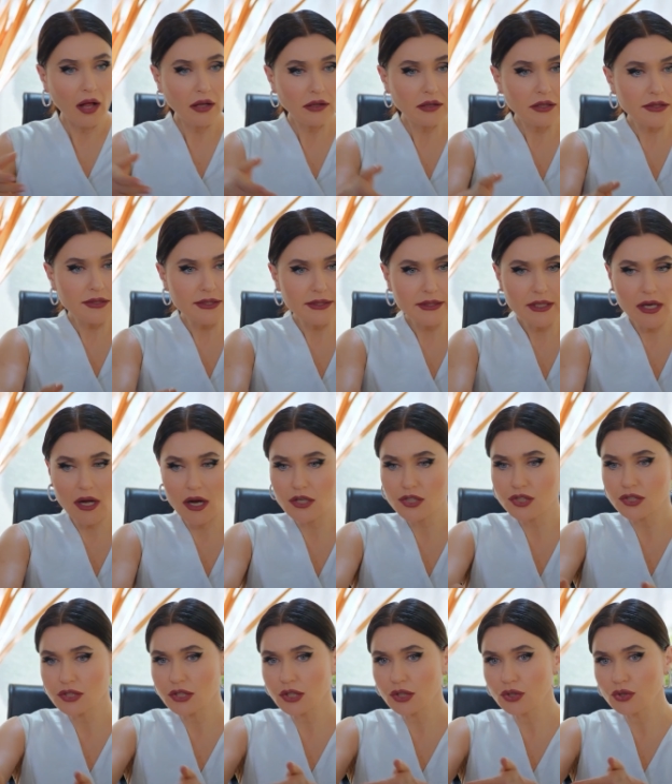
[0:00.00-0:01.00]
al kızı
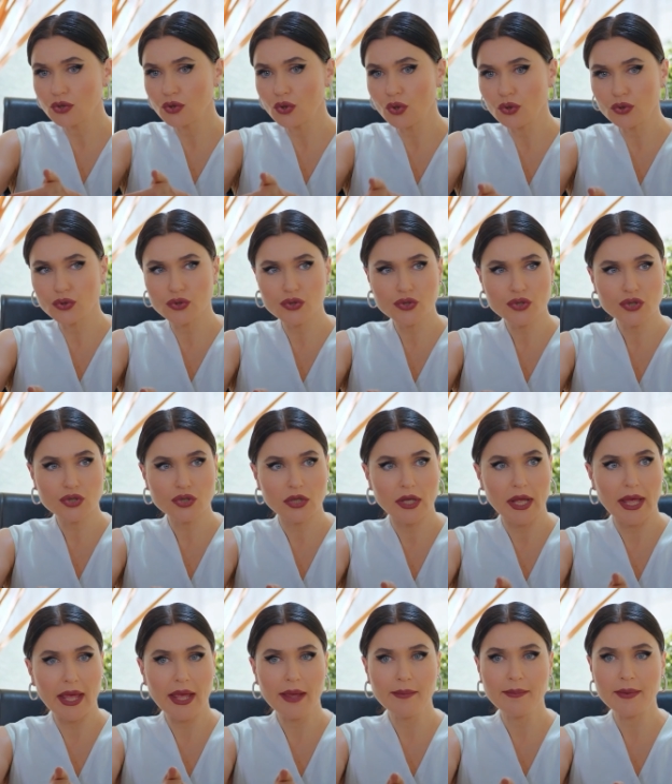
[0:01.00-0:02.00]
karşına konuş.
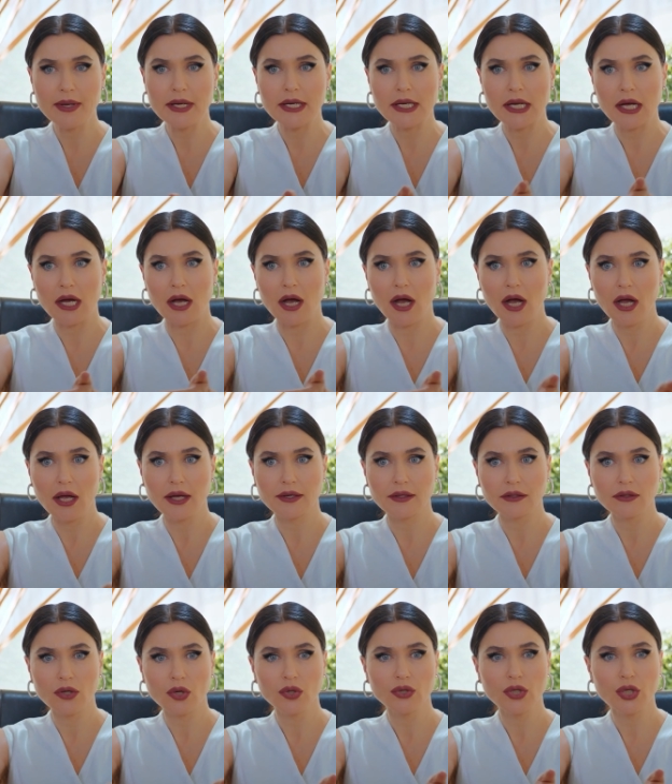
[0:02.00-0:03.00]
Emir'le
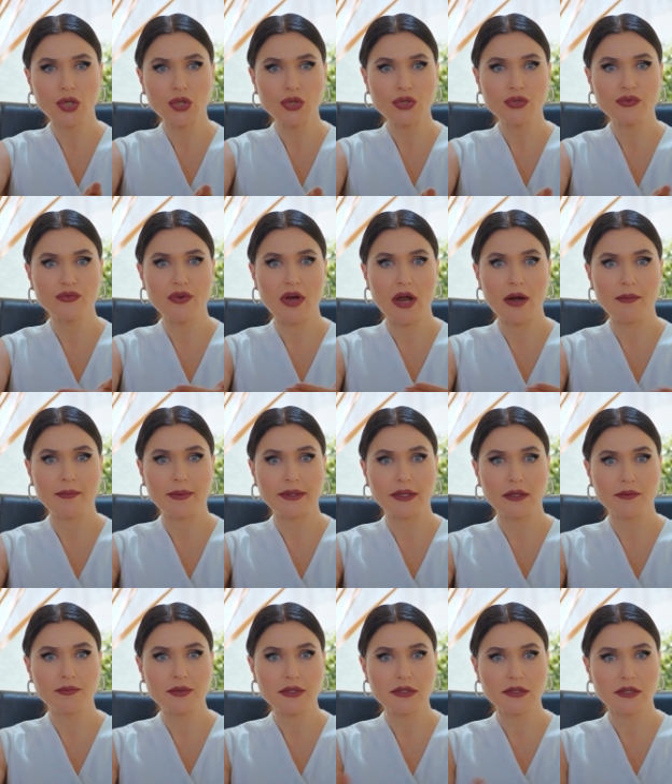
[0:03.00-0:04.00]
ayrıl ona yüz verme
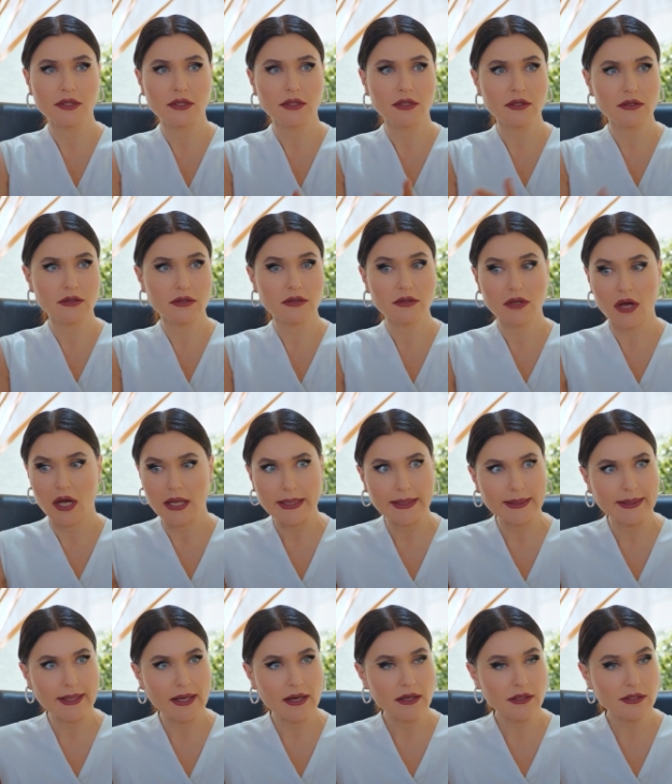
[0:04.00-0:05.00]
de bitsin gitsin
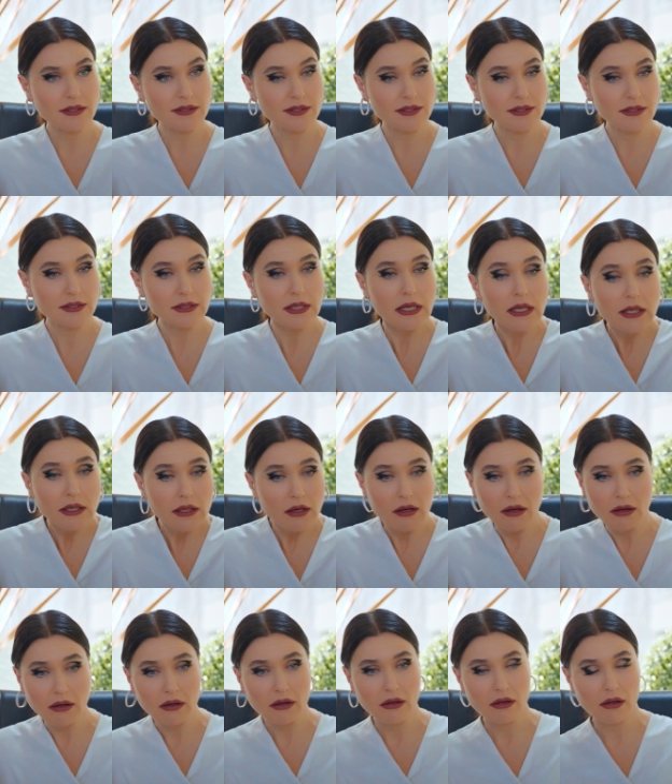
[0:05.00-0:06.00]
halledersin sen
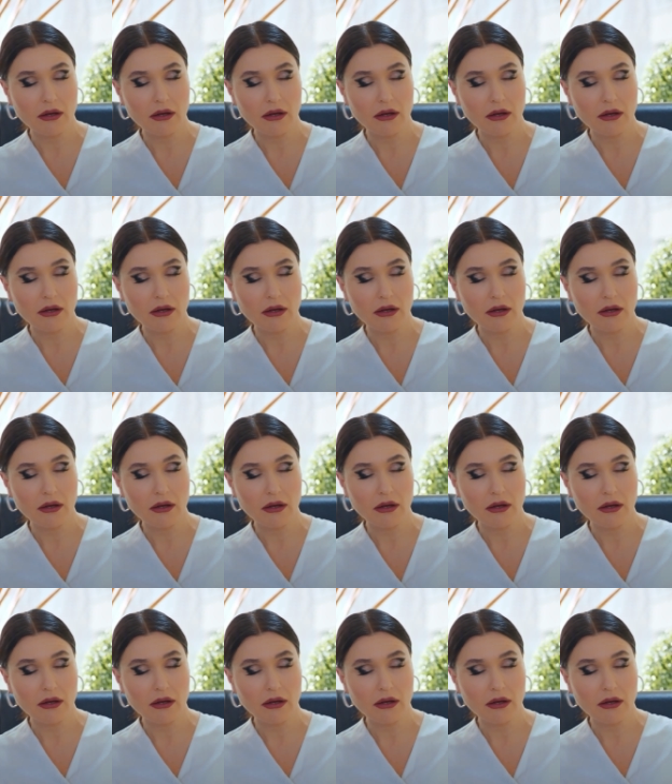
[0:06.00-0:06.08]
ya.